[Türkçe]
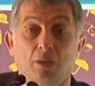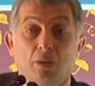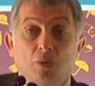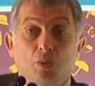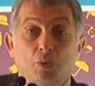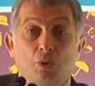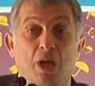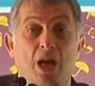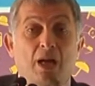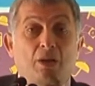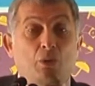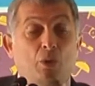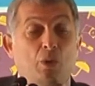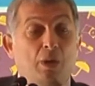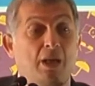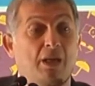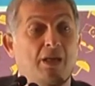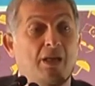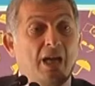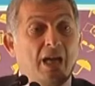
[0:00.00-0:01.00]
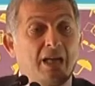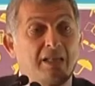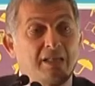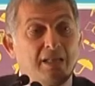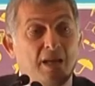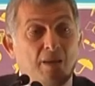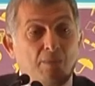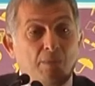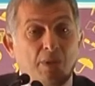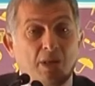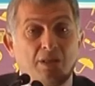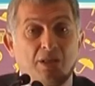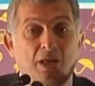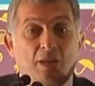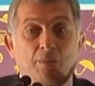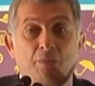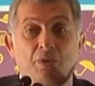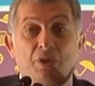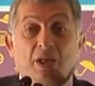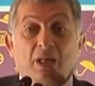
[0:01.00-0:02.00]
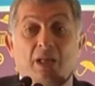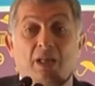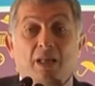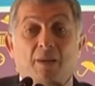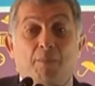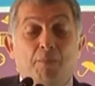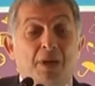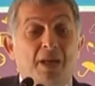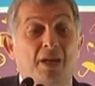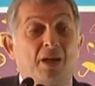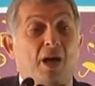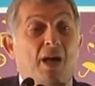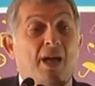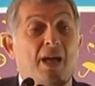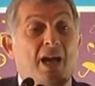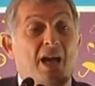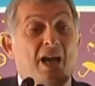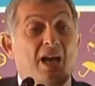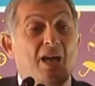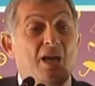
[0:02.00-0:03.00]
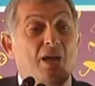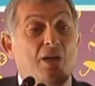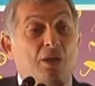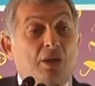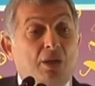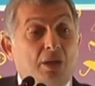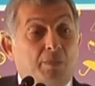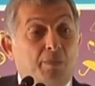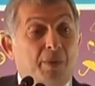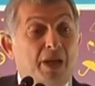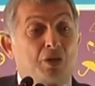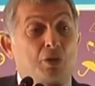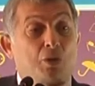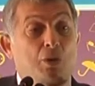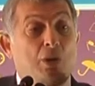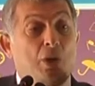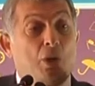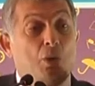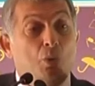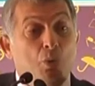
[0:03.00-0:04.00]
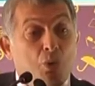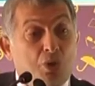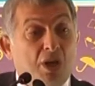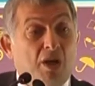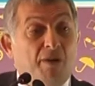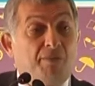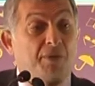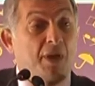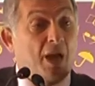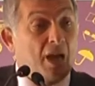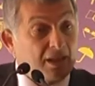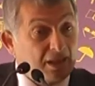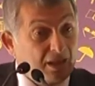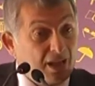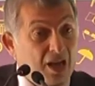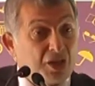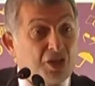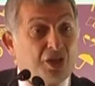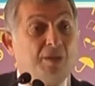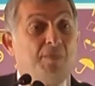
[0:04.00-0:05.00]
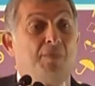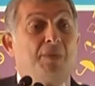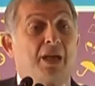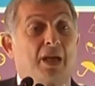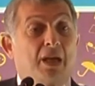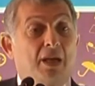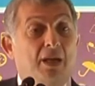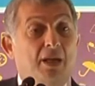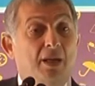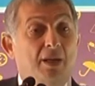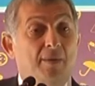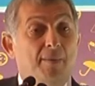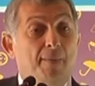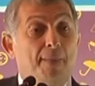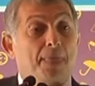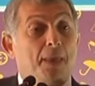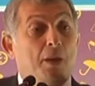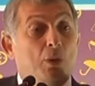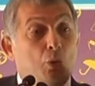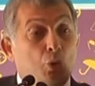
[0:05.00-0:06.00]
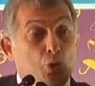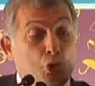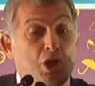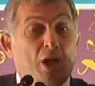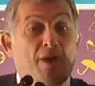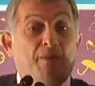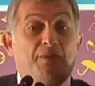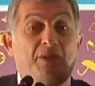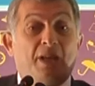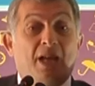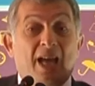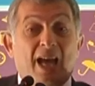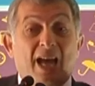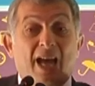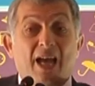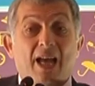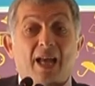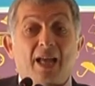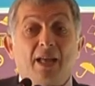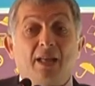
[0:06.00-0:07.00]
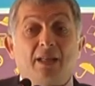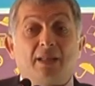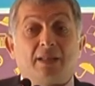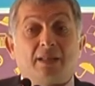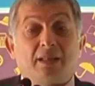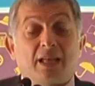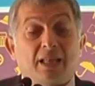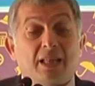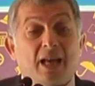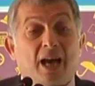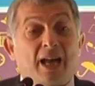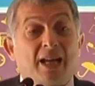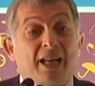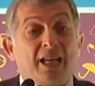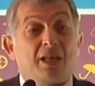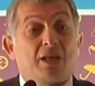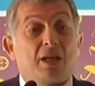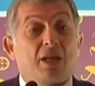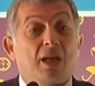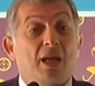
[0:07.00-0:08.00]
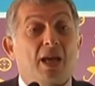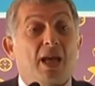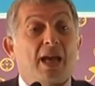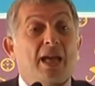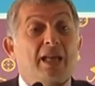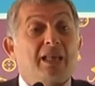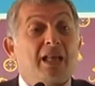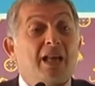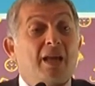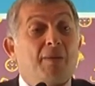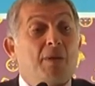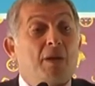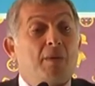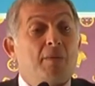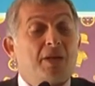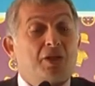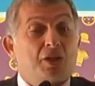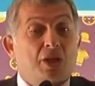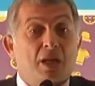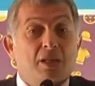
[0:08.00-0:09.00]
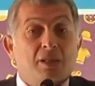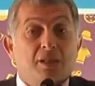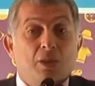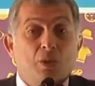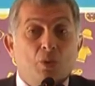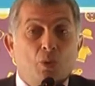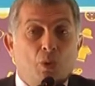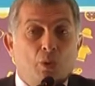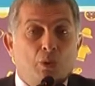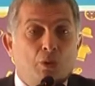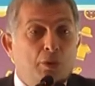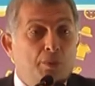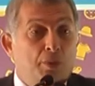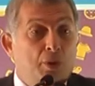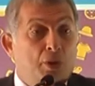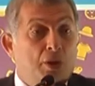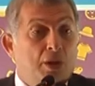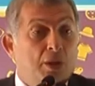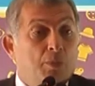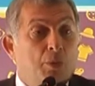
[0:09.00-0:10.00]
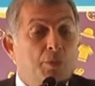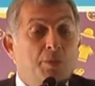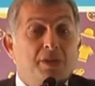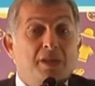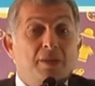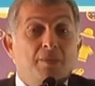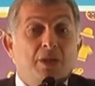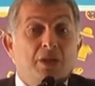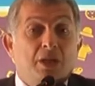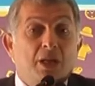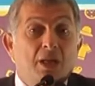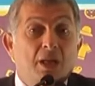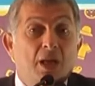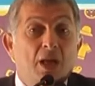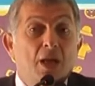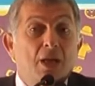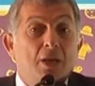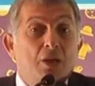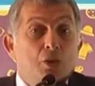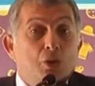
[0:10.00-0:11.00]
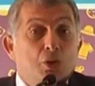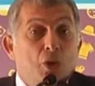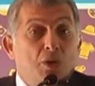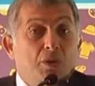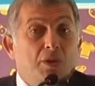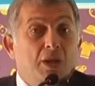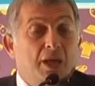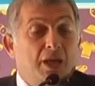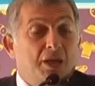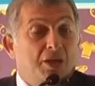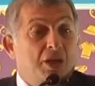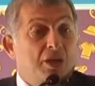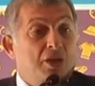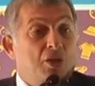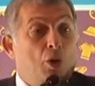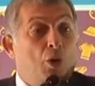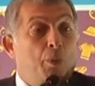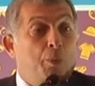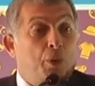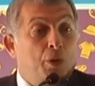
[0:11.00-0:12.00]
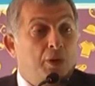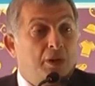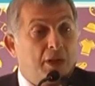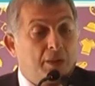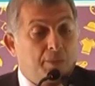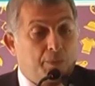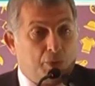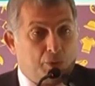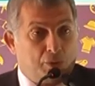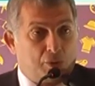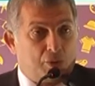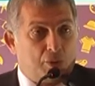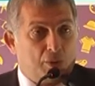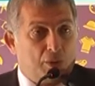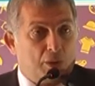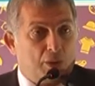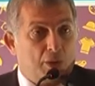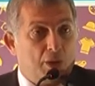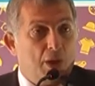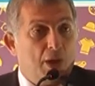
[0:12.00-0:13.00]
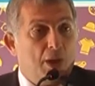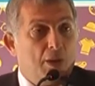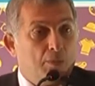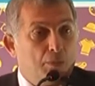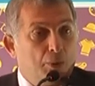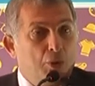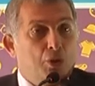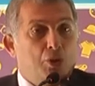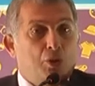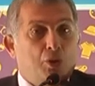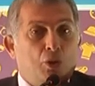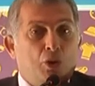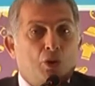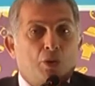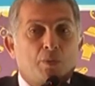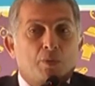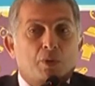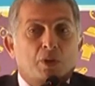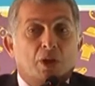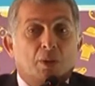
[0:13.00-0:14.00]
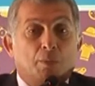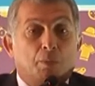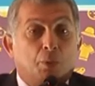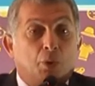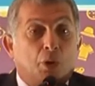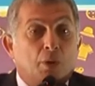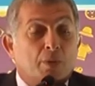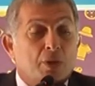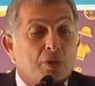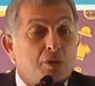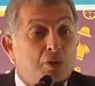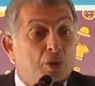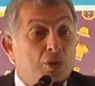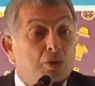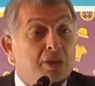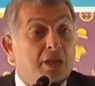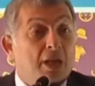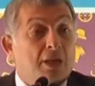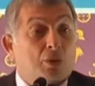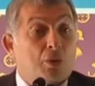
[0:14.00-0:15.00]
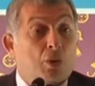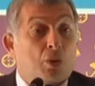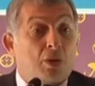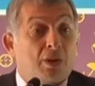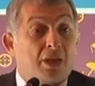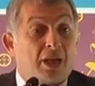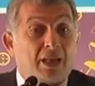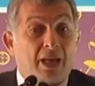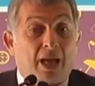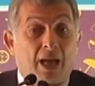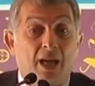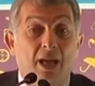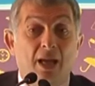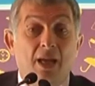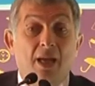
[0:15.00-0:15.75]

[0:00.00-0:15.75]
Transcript: uzak doğu ile kıyaslanmayacak bir şekilde bir aya 45 güne 3 hafta hatta şimdi 3 haftaya tedarik edilebilme şansının olduğu bir ülke. Bu bizim için son derece jeopolitik bir üstünlük. Bu üstünlüğümüzü promosyon sektöründe de